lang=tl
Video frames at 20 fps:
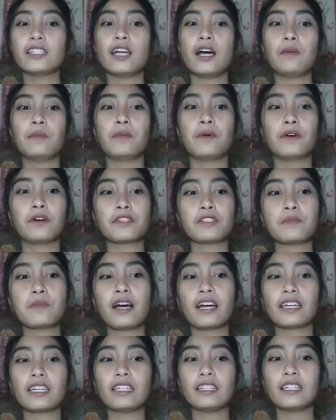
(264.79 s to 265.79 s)
Tapos,
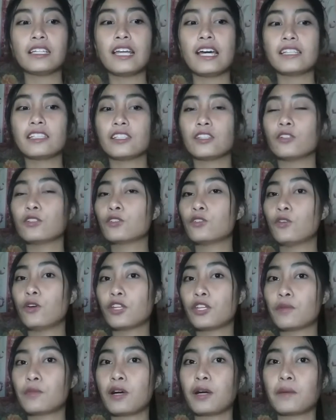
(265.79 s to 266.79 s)
makikita natin dun
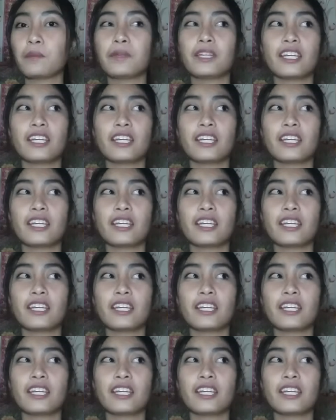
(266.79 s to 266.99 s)
kung ano yung mga